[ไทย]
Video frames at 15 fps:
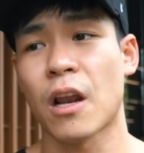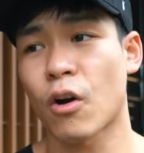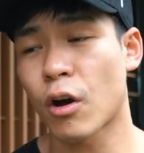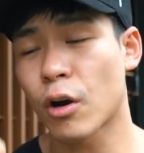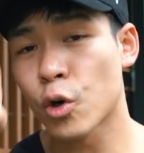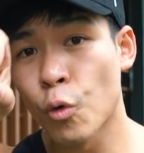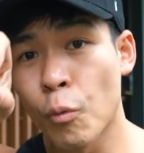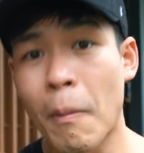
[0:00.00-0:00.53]
แล้วก็
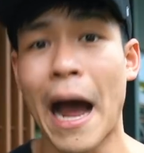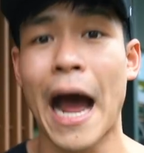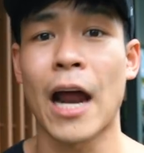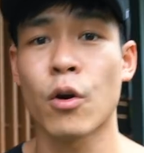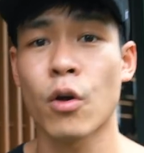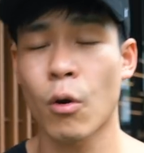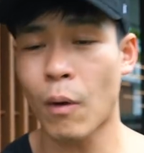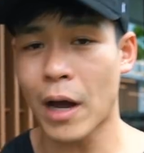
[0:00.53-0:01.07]
ดูบาร์
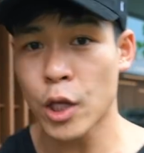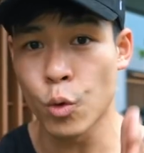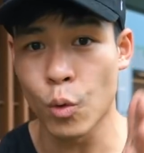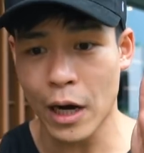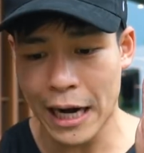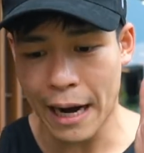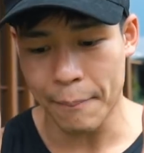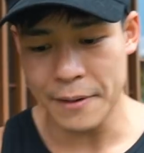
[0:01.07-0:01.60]
ด้วยว่าอยู่
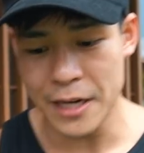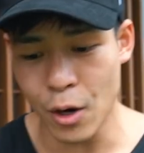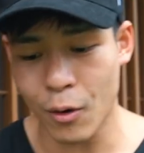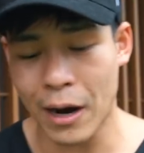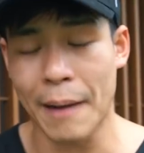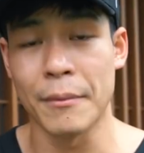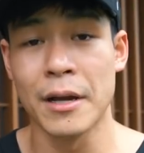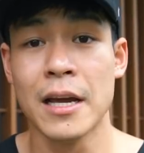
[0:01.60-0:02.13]
ระดับเดียว
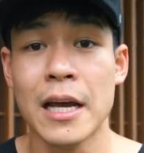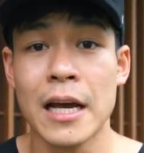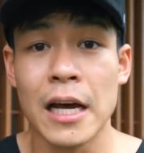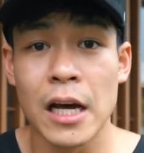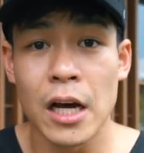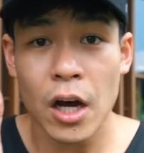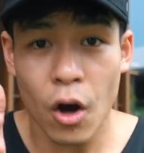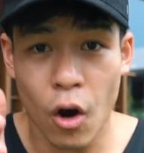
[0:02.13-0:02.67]
กับ
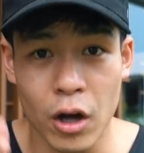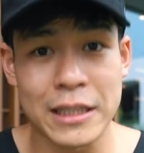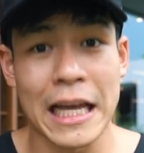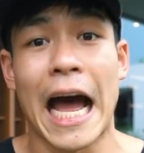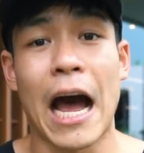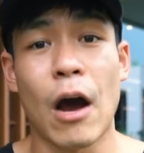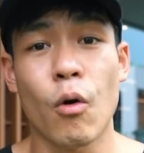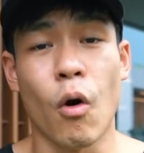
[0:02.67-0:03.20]
ข้อ
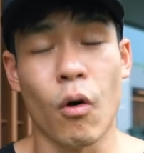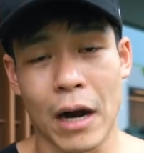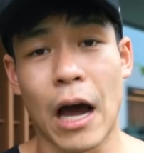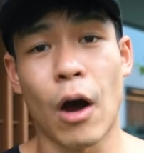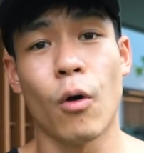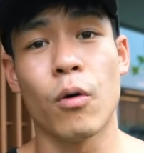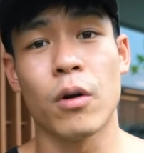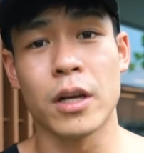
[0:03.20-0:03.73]
เท้าของ
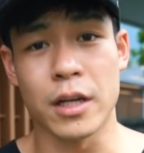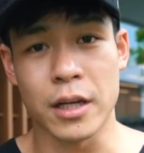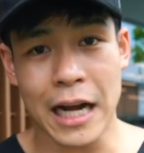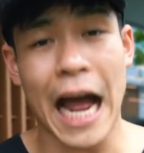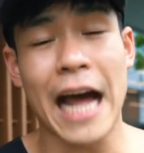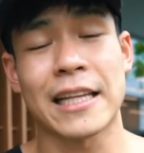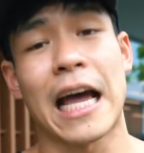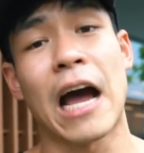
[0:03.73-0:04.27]
เราหรือ
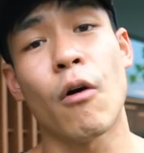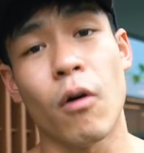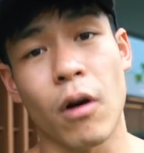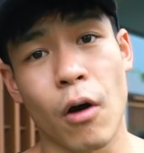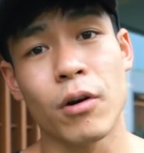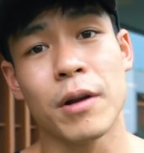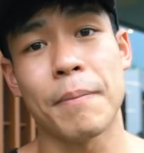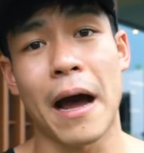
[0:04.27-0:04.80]
กลางเท้าของ
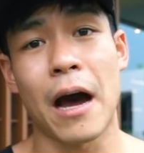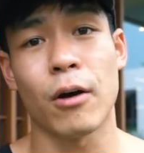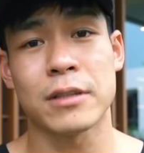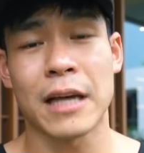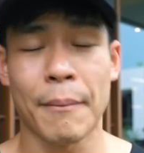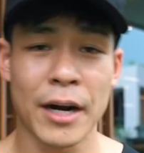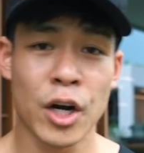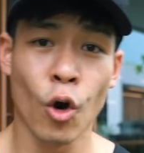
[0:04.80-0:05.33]
เราหรือเปล่า
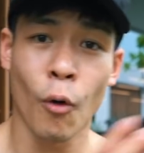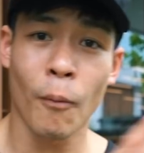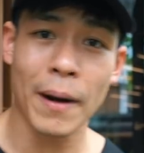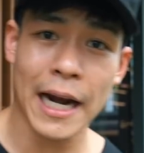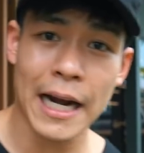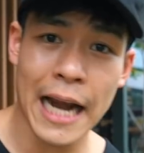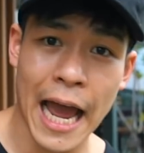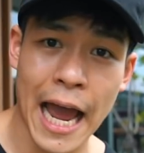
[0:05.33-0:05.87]
ถ้ามันโน้มไป
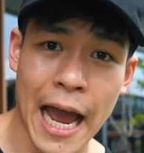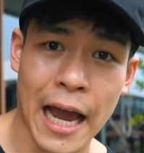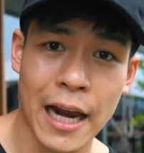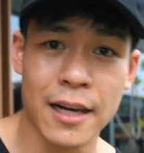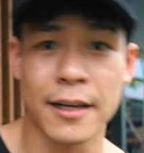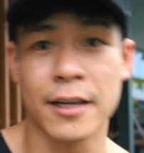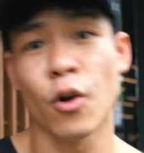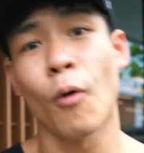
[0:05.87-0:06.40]
ด้านหน้า
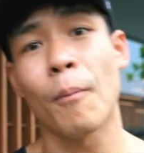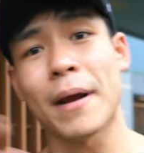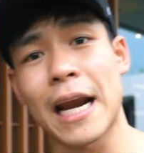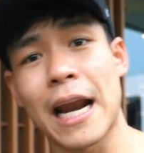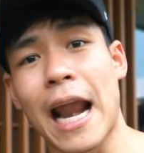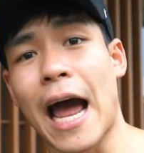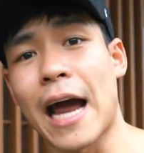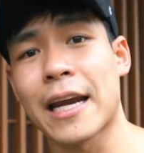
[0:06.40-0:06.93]
หรือโน้มไป
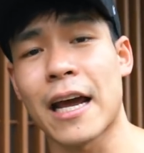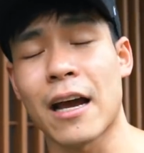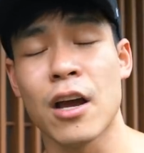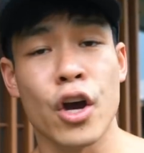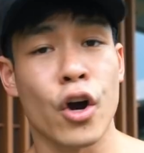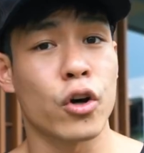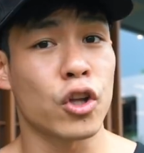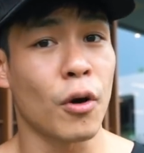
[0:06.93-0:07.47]
ด้านหลังเนี่ย
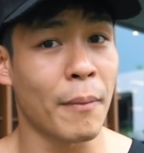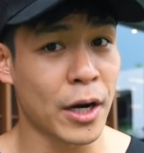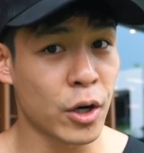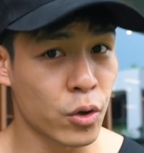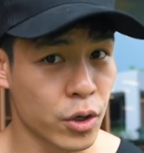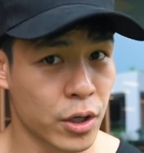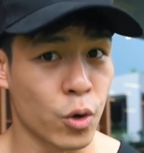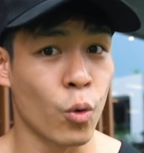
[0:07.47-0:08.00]
ก็ต้องมา
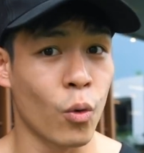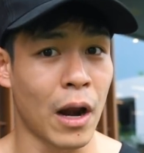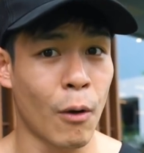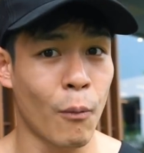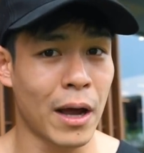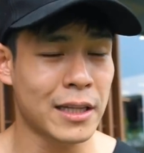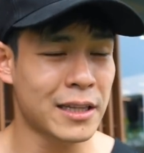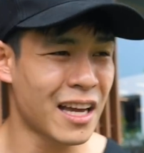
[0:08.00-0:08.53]
ดูแล้ว
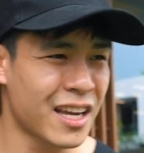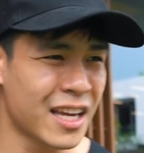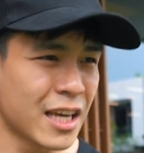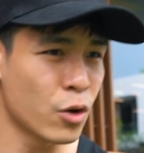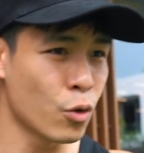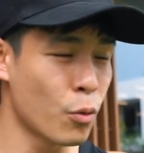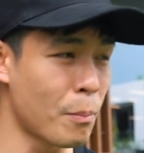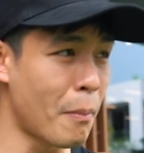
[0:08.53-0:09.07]
ว่าถ้าคิด
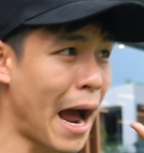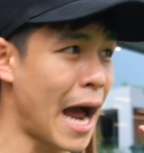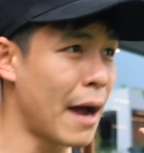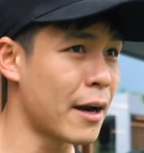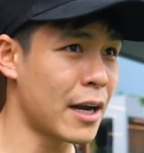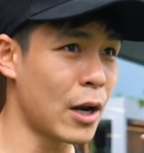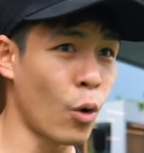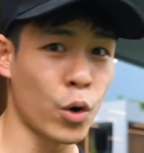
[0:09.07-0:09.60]
ดูบา
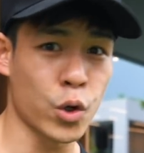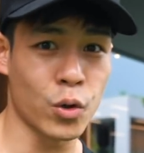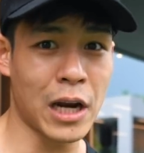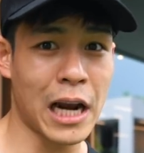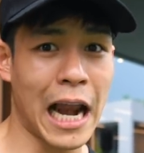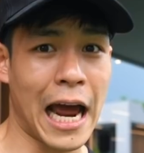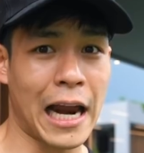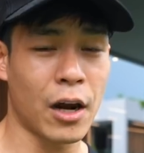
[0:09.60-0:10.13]
ร์โหลดอยู่
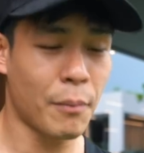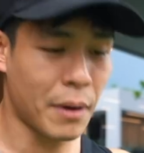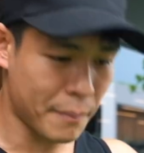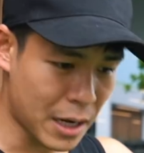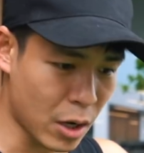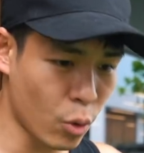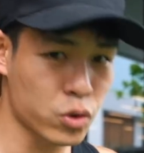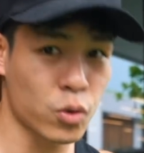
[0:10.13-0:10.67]
ด้านหลัง แล้วมัน
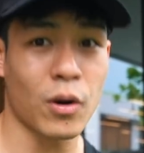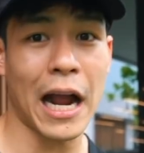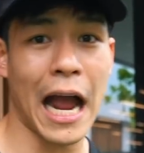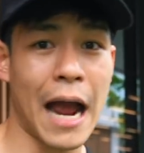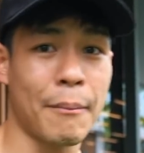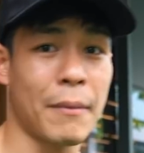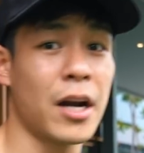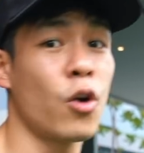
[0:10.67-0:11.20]
ไม่ลงตรงก
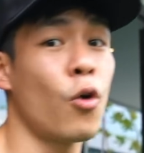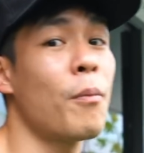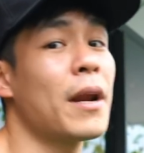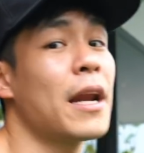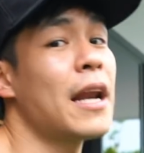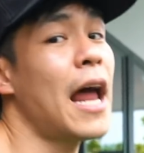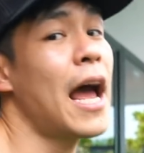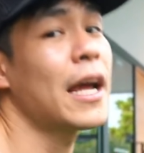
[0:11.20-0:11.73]
ลางมันโน้มไป
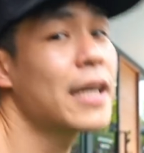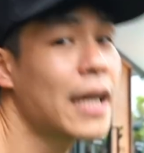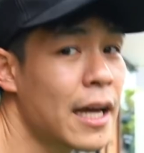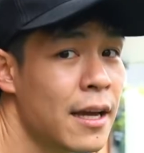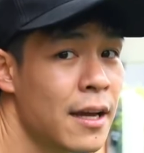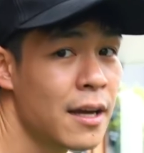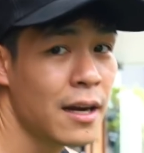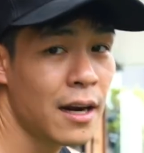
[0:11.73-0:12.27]
ด้านหน้าอย่างเงี้ย
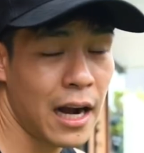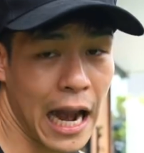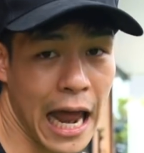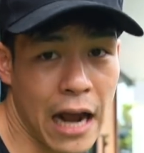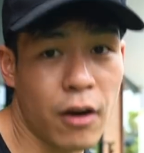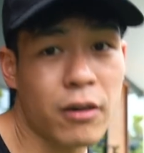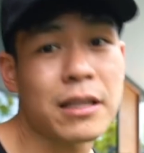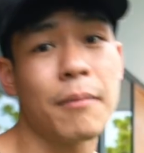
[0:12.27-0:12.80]
หลั
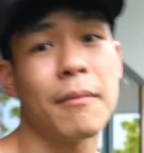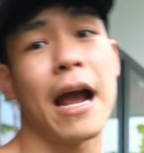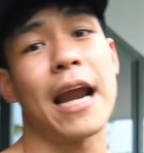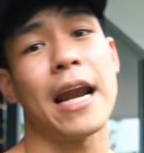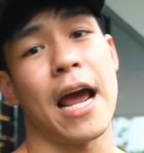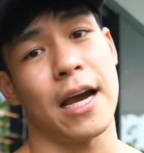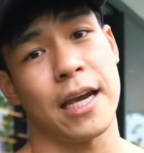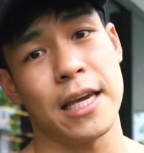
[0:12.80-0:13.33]
งก็ทำงาน
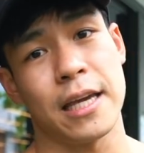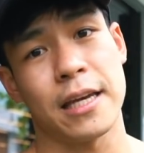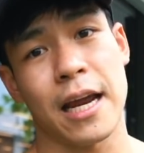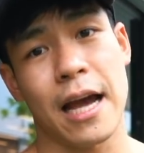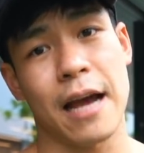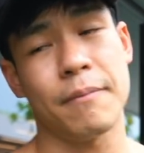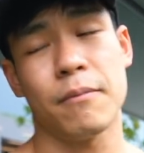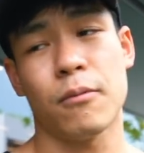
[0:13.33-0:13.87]
หนักอีก
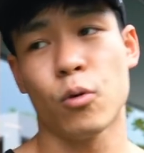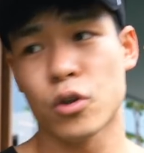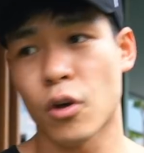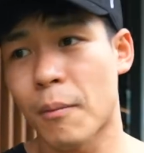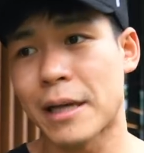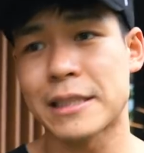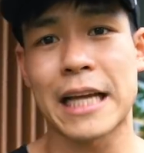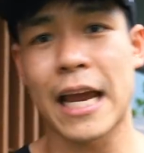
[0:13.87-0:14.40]
นะครับ คุณต้
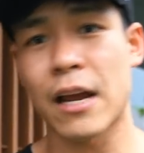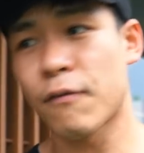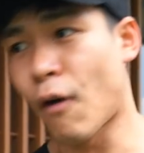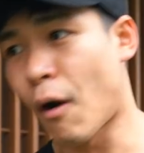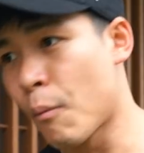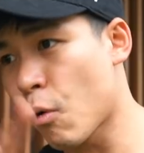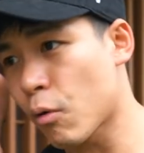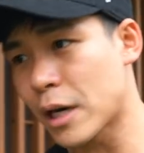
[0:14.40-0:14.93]
องมั่นใจฟ
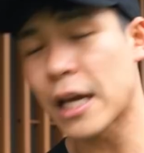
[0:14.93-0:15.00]
อร์มพวก